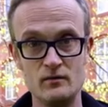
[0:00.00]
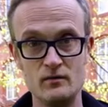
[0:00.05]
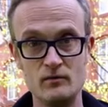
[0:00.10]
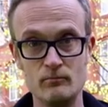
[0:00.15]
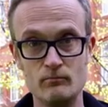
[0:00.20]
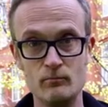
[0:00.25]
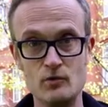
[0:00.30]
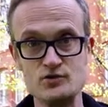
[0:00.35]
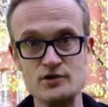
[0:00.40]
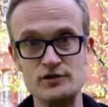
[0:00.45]

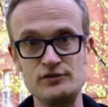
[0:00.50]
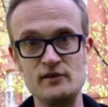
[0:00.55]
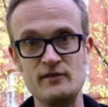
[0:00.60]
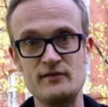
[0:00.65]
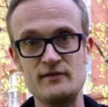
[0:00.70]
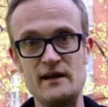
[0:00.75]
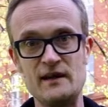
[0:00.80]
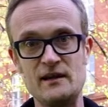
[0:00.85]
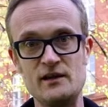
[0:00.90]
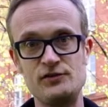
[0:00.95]
Możecie
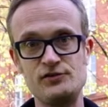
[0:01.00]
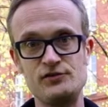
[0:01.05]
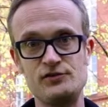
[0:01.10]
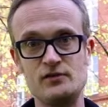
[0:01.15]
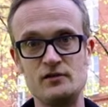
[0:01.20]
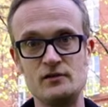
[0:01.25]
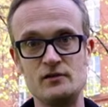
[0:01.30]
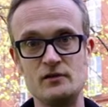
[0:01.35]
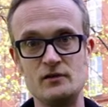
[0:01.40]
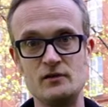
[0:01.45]

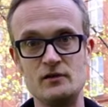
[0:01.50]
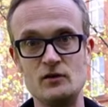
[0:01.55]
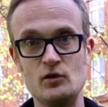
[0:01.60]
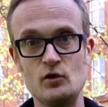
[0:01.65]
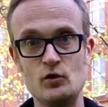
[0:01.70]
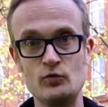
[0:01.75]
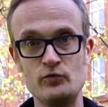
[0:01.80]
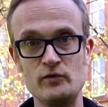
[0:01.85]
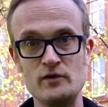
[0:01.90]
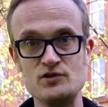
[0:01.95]
znaleźć
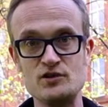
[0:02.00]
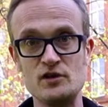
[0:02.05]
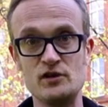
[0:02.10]
również